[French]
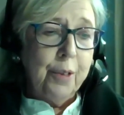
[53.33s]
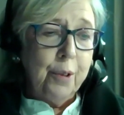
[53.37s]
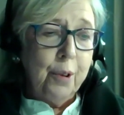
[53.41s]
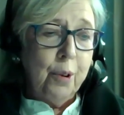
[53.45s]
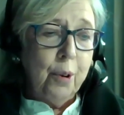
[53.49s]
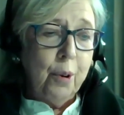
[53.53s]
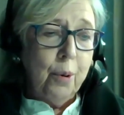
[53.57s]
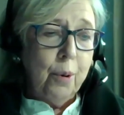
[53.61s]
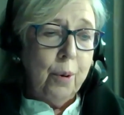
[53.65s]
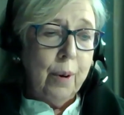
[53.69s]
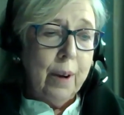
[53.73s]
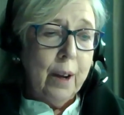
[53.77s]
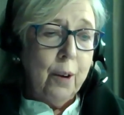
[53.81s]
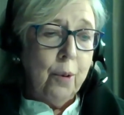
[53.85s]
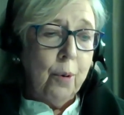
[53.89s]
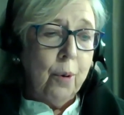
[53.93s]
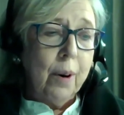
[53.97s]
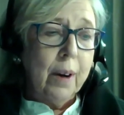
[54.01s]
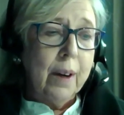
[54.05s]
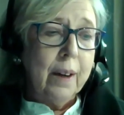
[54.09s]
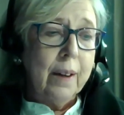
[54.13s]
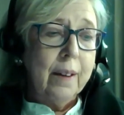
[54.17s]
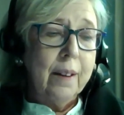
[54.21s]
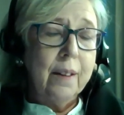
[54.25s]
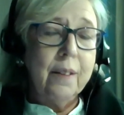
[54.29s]
mais nous
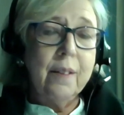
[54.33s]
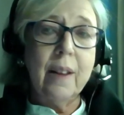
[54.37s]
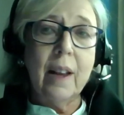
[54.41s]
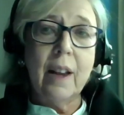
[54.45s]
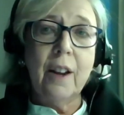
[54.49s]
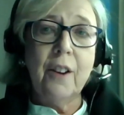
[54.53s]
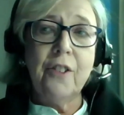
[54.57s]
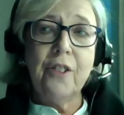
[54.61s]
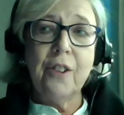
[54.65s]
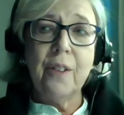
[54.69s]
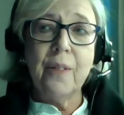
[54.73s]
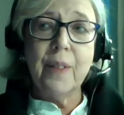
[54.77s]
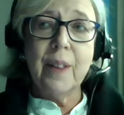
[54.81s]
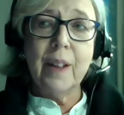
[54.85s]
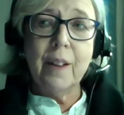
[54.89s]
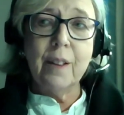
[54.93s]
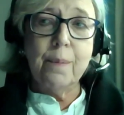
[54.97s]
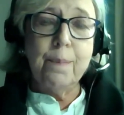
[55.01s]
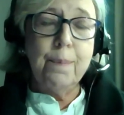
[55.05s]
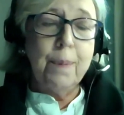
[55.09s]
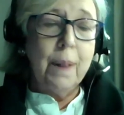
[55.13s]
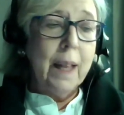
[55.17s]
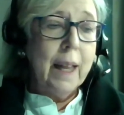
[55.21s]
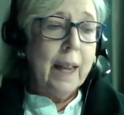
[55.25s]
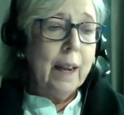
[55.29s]
nous sommes connus
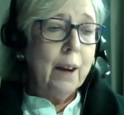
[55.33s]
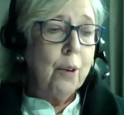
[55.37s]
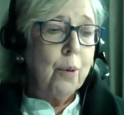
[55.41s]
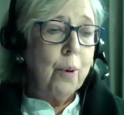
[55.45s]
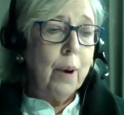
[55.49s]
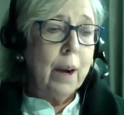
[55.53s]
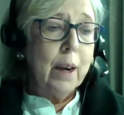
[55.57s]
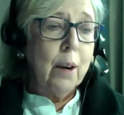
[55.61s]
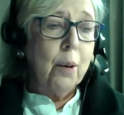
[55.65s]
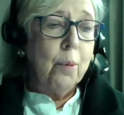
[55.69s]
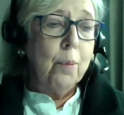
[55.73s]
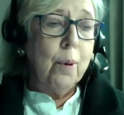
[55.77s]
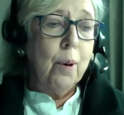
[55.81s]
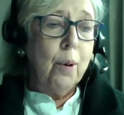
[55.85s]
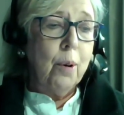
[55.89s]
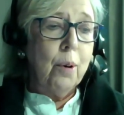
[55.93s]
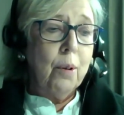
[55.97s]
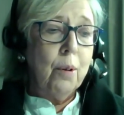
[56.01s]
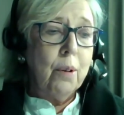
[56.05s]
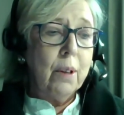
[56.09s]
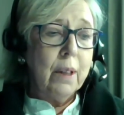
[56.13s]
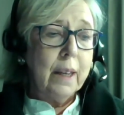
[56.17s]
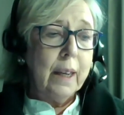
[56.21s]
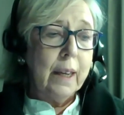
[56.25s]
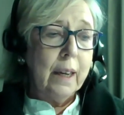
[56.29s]

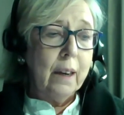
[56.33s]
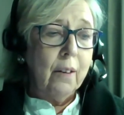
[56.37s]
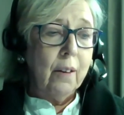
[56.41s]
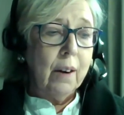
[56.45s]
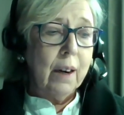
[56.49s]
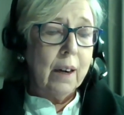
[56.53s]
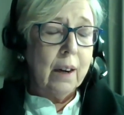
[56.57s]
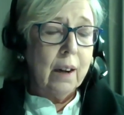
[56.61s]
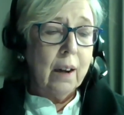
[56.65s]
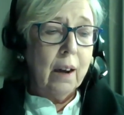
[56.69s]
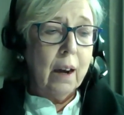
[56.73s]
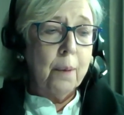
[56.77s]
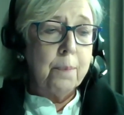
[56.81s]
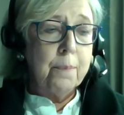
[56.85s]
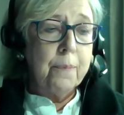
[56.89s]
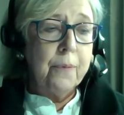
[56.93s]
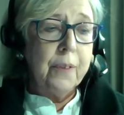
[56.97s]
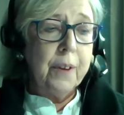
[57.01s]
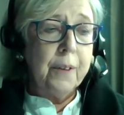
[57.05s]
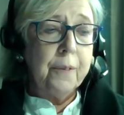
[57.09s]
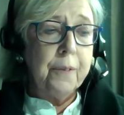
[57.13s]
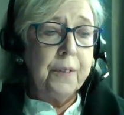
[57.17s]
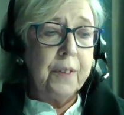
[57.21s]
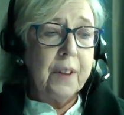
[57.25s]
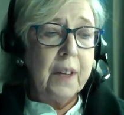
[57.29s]
avec une
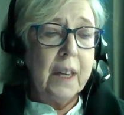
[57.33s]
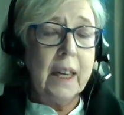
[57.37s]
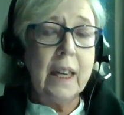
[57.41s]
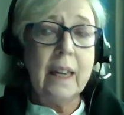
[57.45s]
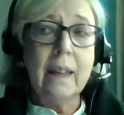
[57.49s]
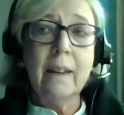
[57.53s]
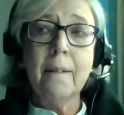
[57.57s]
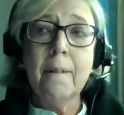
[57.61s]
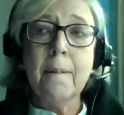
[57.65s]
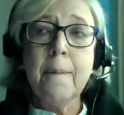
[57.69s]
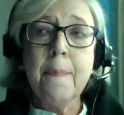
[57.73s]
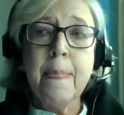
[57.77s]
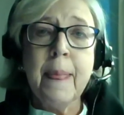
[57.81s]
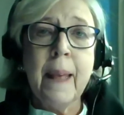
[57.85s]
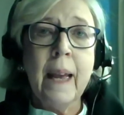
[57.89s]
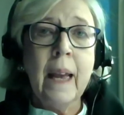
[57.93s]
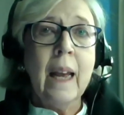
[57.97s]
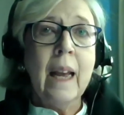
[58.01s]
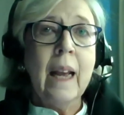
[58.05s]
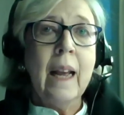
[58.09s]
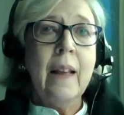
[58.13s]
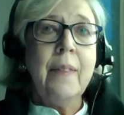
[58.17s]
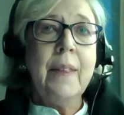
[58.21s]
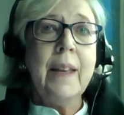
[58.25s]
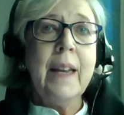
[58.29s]
organisation
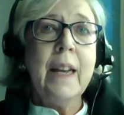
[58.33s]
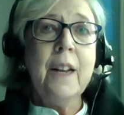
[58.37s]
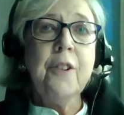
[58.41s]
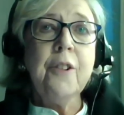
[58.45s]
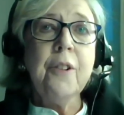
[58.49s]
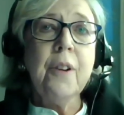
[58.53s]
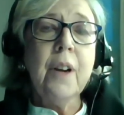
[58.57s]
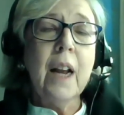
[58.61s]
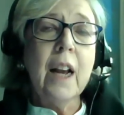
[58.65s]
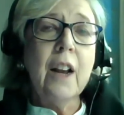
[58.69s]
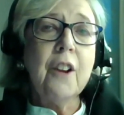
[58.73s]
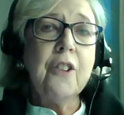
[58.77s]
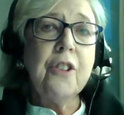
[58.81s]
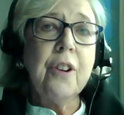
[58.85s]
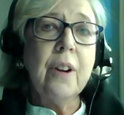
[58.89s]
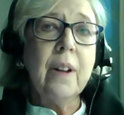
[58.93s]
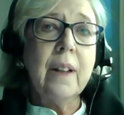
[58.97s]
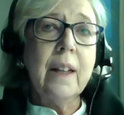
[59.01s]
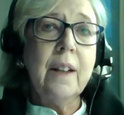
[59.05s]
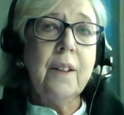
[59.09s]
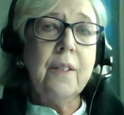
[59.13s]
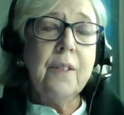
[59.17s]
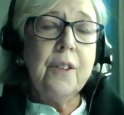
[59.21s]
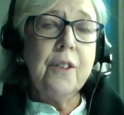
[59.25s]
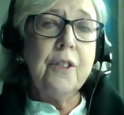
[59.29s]
liée
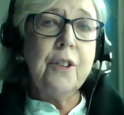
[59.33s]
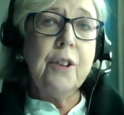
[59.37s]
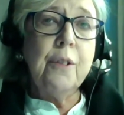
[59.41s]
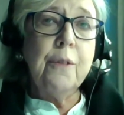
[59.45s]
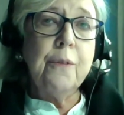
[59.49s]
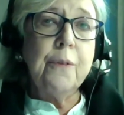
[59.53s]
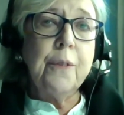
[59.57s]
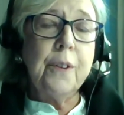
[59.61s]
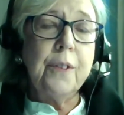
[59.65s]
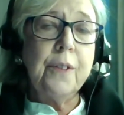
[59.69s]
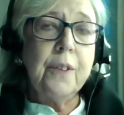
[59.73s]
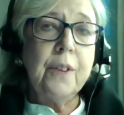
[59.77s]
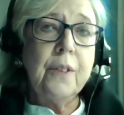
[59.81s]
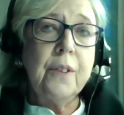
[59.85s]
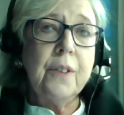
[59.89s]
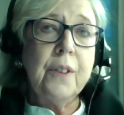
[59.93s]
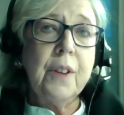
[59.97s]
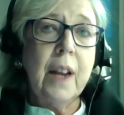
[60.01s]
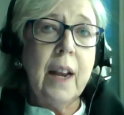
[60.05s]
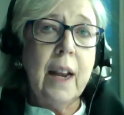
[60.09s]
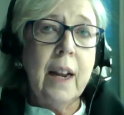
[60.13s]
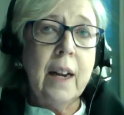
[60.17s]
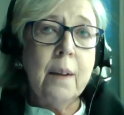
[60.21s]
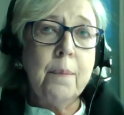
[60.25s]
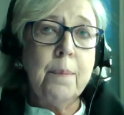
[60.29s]
à la COP
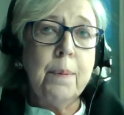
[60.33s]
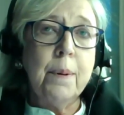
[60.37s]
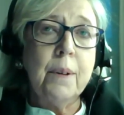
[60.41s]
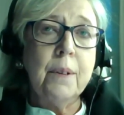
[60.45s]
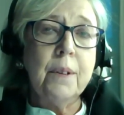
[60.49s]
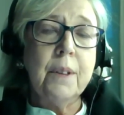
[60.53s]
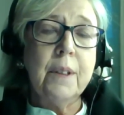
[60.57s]
15,